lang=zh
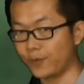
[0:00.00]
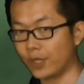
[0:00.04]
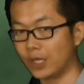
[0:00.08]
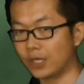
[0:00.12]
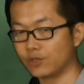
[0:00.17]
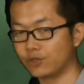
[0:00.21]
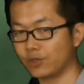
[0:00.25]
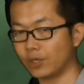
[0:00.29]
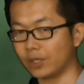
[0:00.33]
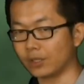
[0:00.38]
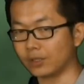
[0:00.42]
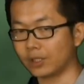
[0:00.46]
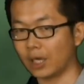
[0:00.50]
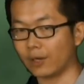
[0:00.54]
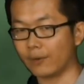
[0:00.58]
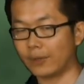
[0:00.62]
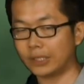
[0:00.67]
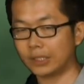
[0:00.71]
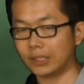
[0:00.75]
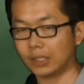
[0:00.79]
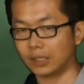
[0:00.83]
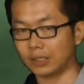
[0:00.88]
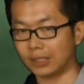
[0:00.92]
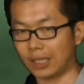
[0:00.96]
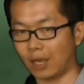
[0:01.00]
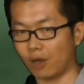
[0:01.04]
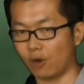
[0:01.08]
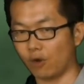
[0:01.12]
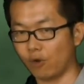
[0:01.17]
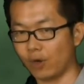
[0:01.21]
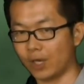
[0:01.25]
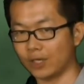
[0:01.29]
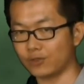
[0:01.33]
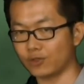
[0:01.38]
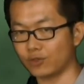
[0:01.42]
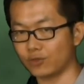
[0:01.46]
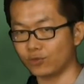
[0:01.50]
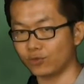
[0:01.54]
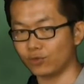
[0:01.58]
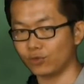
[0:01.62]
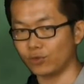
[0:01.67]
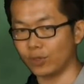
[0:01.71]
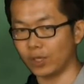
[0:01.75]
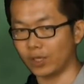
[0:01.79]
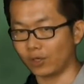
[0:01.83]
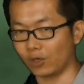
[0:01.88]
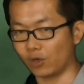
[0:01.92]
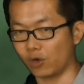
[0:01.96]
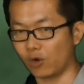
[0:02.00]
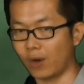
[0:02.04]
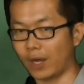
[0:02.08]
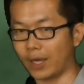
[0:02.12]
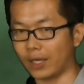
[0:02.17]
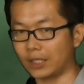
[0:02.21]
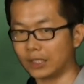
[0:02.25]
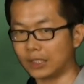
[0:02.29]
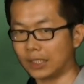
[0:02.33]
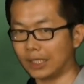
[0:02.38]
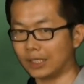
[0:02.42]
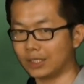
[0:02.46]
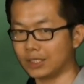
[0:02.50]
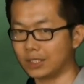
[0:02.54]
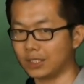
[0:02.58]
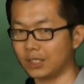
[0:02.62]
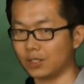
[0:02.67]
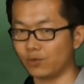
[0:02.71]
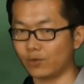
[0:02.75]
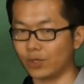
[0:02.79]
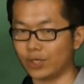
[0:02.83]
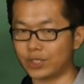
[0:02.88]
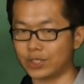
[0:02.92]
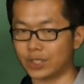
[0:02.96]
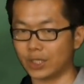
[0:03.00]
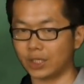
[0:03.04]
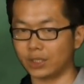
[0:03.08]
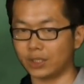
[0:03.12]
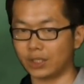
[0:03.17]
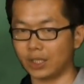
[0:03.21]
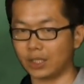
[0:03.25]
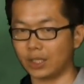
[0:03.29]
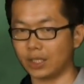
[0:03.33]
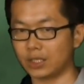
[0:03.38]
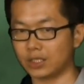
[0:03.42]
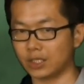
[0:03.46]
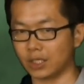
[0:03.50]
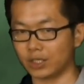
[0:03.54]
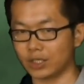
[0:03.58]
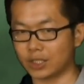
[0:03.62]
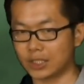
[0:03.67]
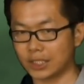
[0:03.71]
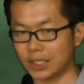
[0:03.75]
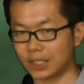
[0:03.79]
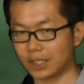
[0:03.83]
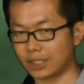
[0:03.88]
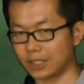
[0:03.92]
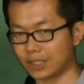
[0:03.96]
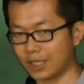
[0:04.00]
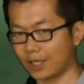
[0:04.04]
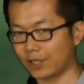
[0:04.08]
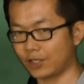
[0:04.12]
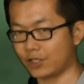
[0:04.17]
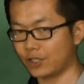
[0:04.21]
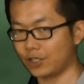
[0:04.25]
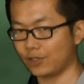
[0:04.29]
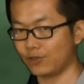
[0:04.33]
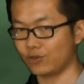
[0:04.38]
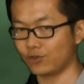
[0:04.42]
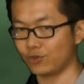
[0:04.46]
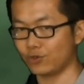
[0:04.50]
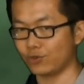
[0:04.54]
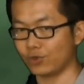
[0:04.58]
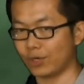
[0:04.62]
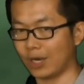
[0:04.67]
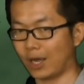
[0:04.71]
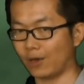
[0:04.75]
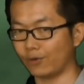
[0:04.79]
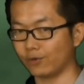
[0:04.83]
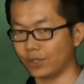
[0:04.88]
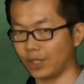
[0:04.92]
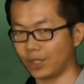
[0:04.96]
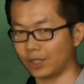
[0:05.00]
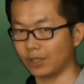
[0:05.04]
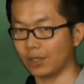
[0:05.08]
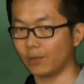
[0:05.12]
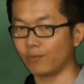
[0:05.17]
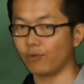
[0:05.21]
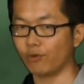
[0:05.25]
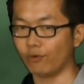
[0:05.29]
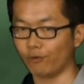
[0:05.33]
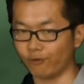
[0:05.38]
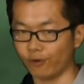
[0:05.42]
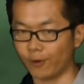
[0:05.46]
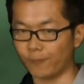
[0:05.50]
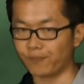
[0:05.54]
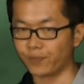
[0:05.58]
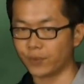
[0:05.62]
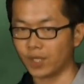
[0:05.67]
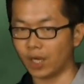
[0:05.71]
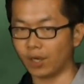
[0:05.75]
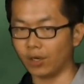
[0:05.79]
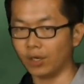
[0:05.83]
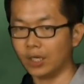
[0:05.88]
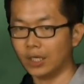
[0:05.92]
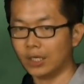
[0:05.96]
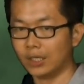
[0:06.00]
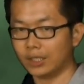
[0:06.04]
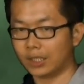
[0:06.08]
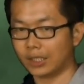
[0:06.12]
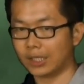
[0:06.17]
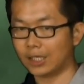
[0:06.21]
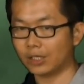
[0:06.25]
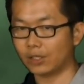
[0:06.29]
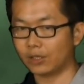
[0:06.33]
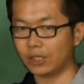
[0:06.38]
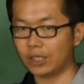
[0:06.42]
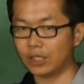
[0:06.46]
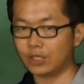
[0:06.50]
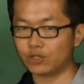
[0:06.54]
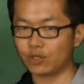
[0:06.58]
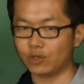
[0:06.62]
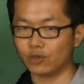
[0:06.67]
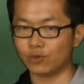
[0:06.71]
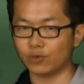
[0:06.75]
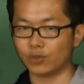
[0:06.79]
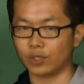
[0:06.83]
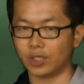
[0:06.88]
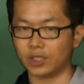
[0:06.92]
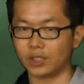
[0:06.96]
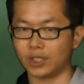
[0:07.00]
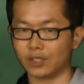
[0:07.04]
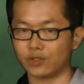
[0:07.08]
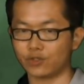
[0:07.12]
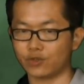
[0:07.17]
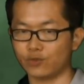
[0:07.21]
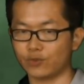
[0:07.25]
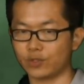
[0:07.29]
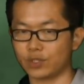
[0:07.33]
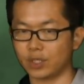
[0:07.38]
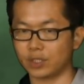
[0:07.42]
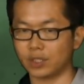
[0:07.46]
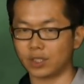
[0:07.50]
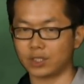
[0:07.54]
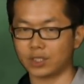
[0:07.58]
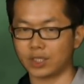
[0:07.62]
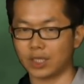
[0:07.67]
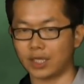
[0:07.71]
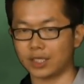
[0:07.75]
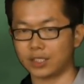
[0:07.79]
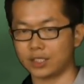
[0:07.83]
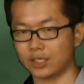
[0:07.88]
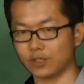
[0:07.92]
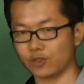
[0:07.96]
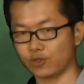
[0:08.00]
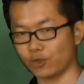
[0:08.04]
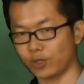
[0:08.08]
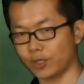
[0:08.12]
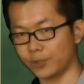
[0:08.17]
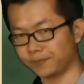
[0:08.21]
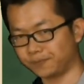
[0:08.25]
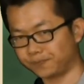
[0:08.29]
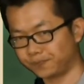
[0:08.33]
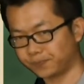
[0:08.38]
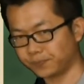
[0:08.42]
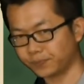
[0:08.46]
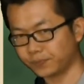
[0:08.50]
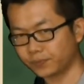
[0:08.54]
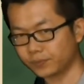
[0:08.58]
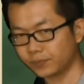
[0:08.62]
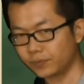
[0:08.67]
哦，所以台湾的老化速度很快，也是因为这个年龄层正在进入老年的部分。好，你看到一九五零年出生的，现在几岁？